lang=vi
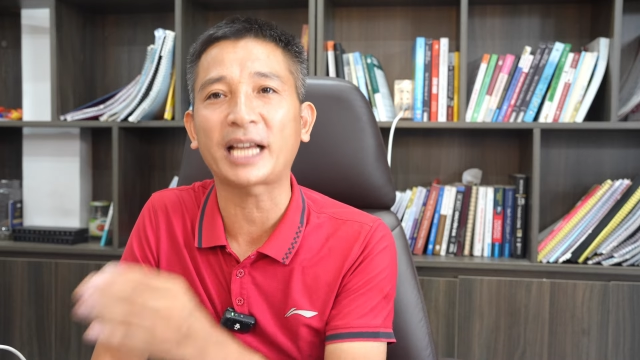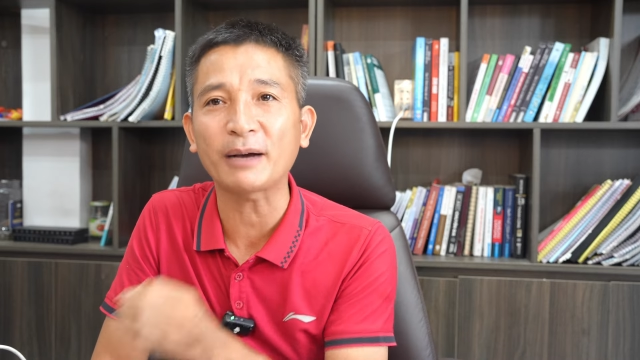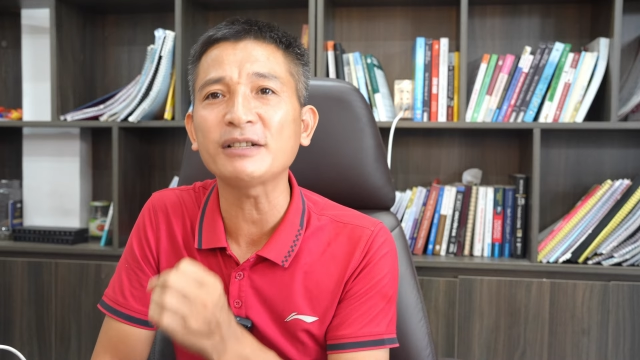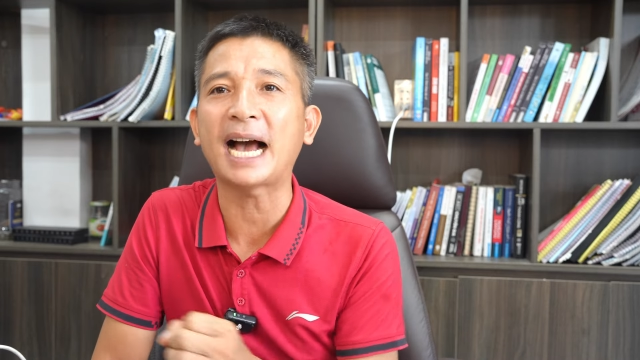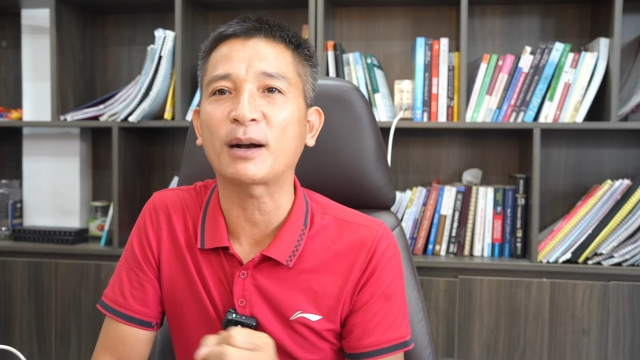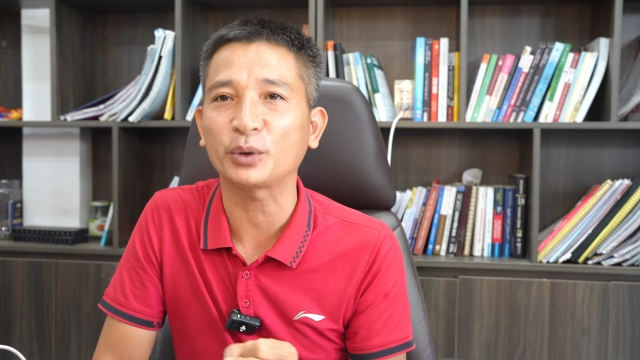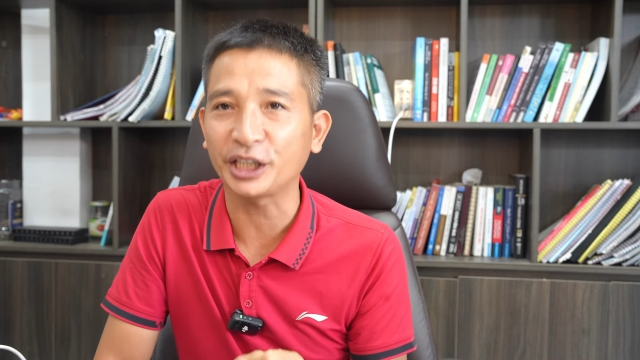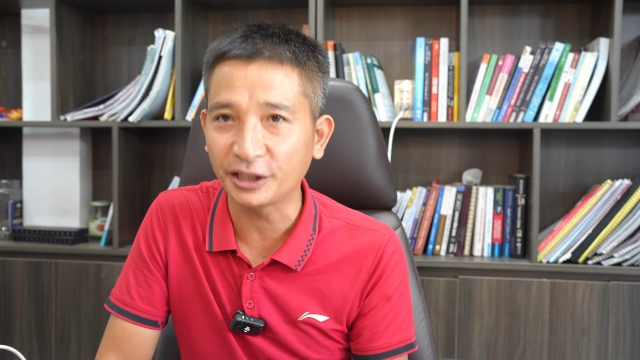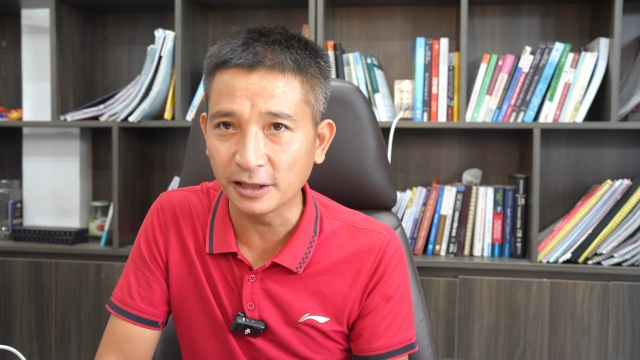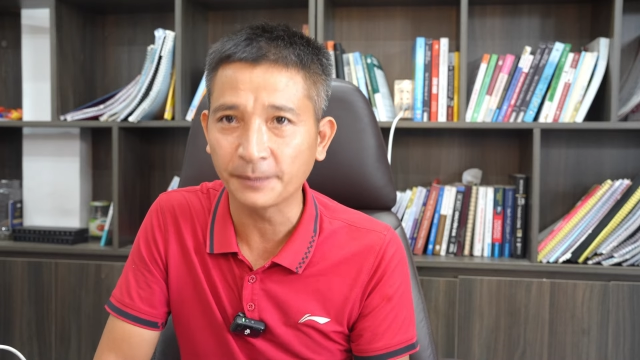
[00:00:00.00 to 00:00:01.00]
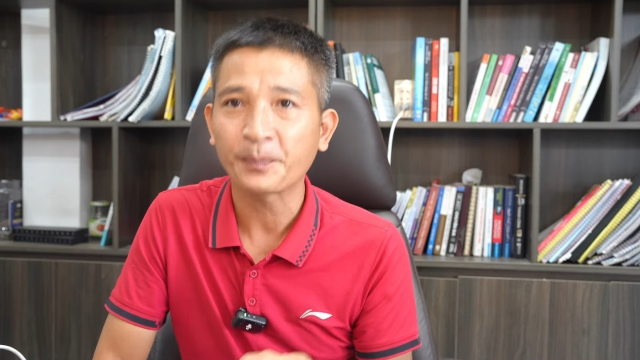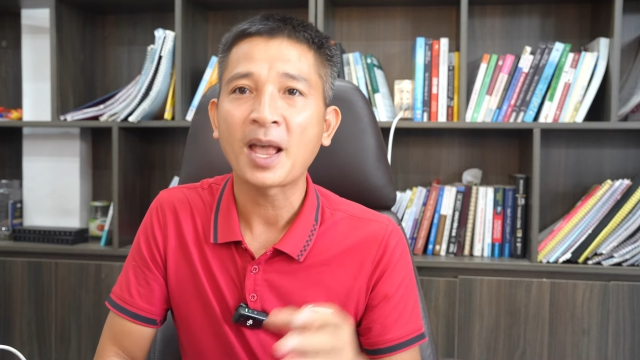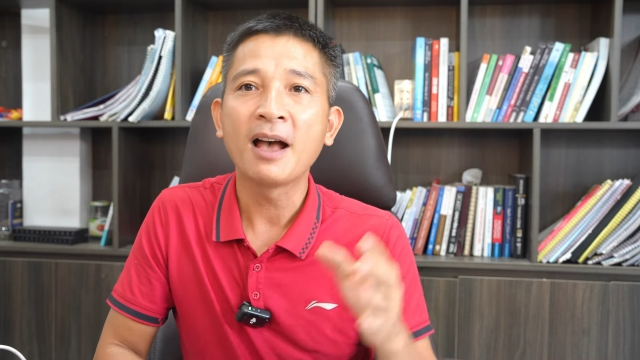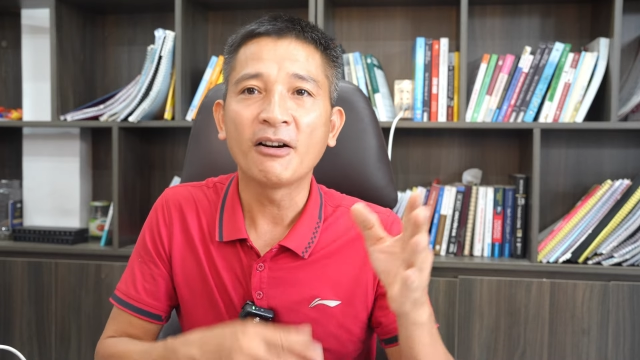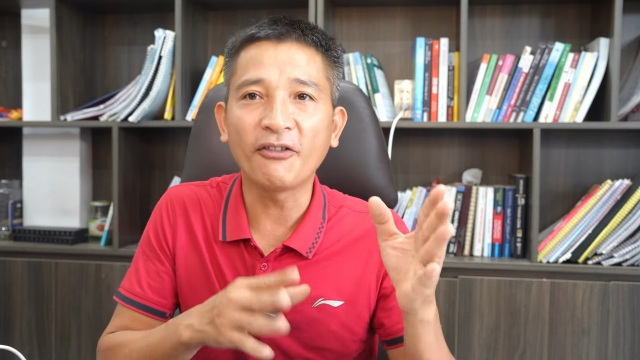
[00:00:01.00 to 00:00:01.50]
theo giá của thị trường.
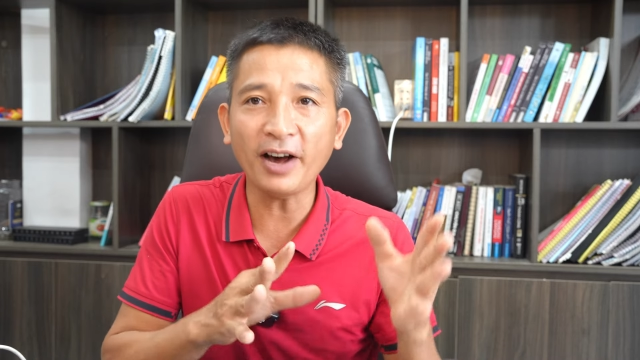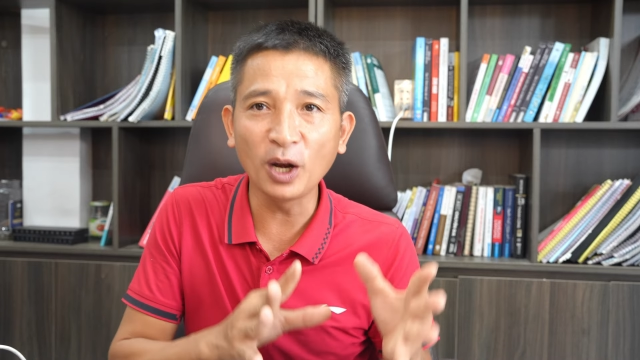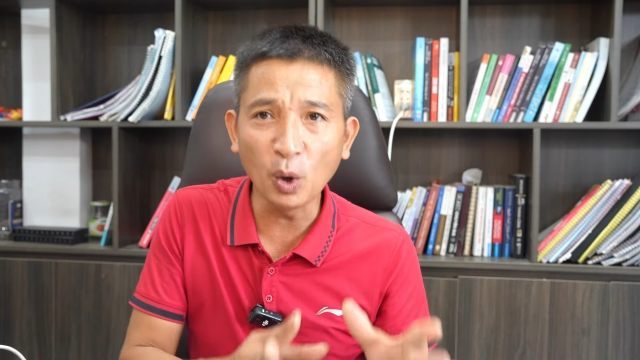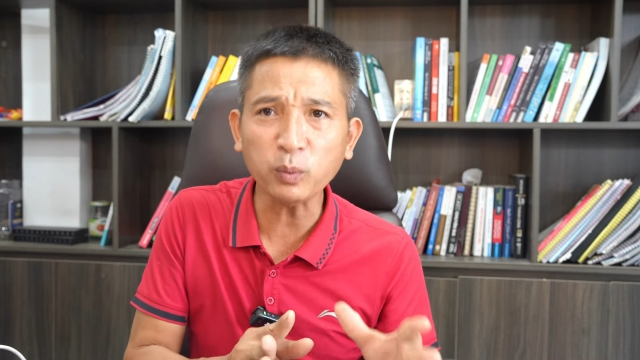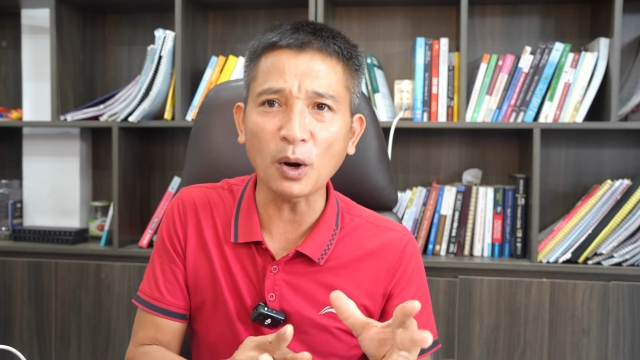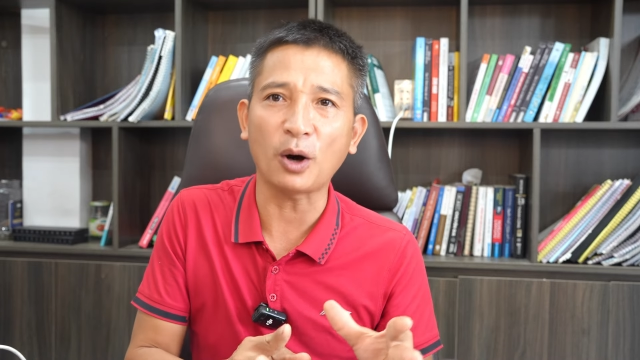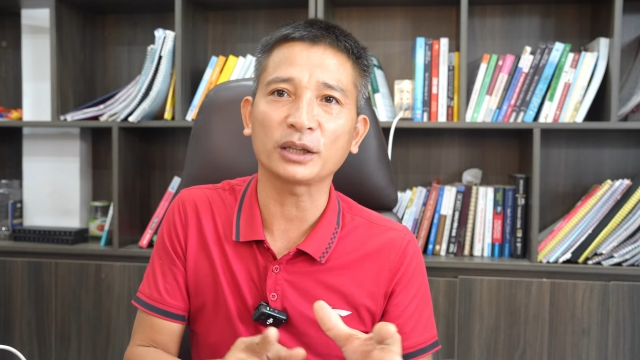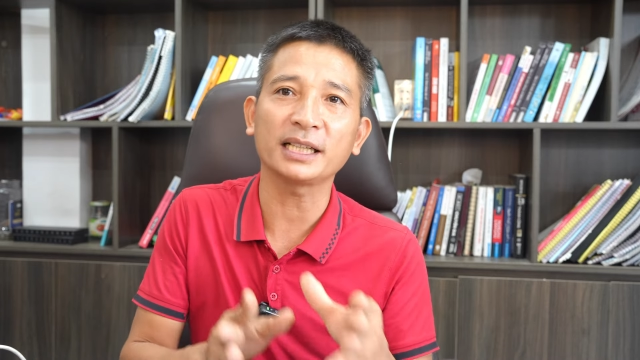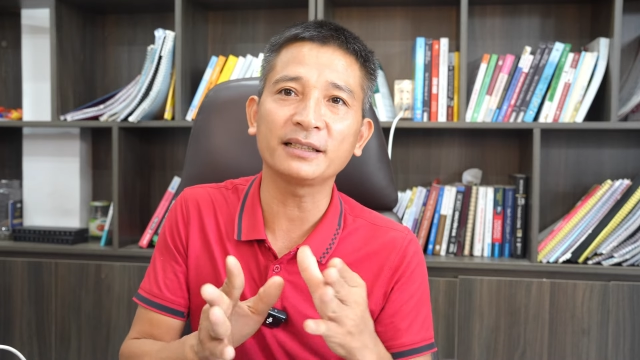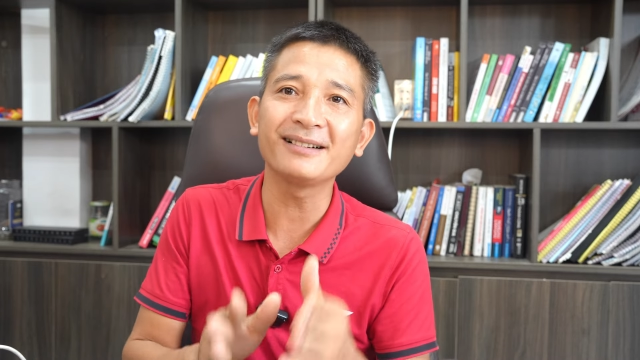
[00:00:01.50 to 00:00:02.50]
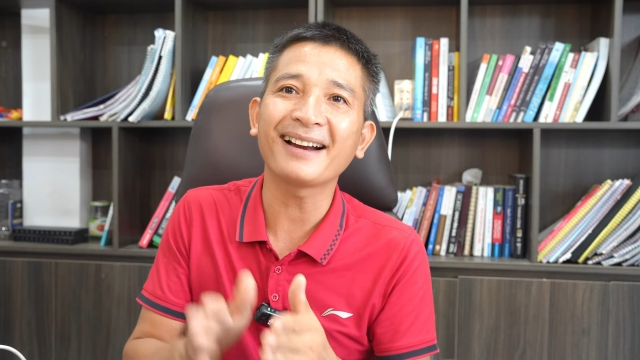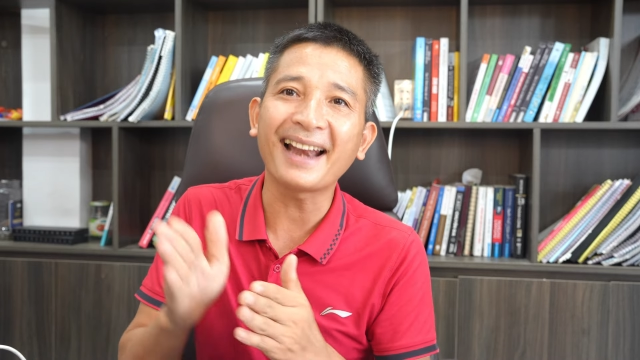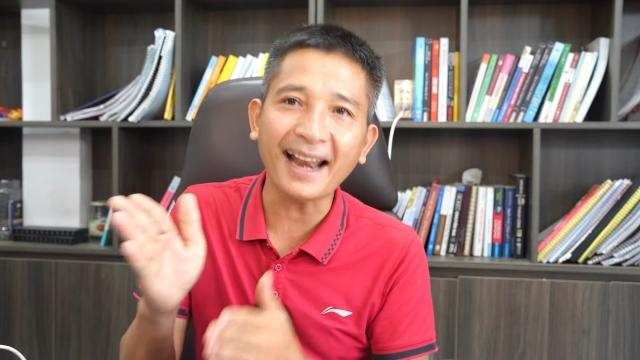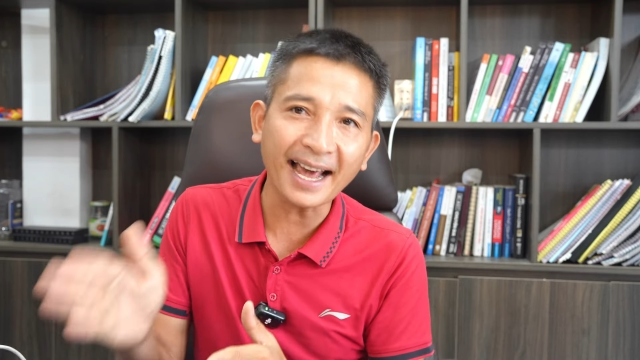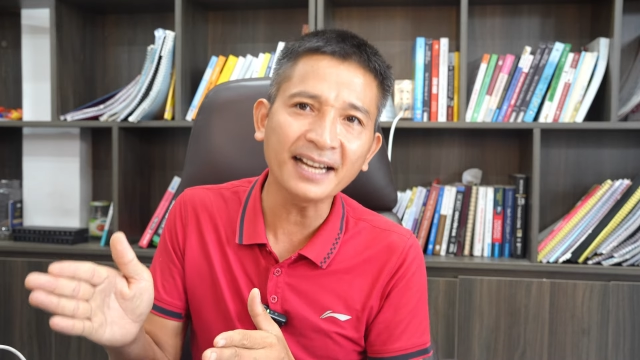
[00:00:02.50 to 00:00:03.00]
Và lúc đó thị trường
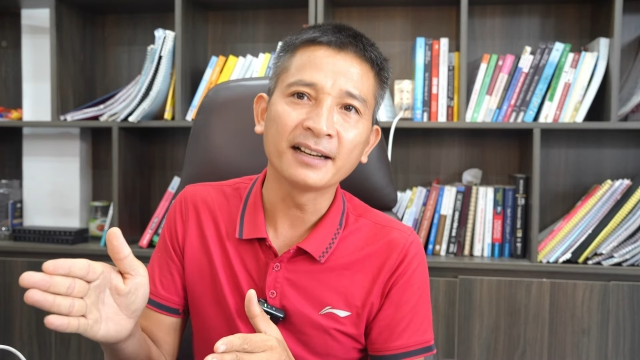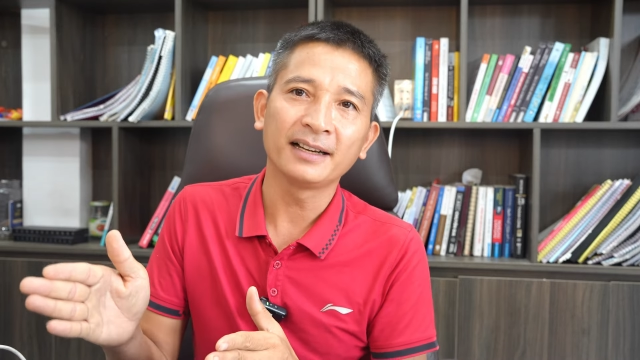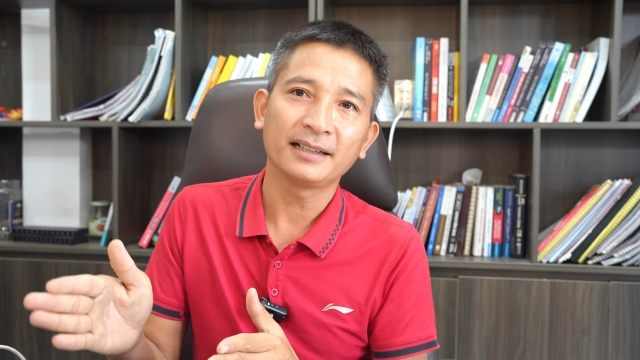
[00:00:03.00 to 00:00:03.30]
lên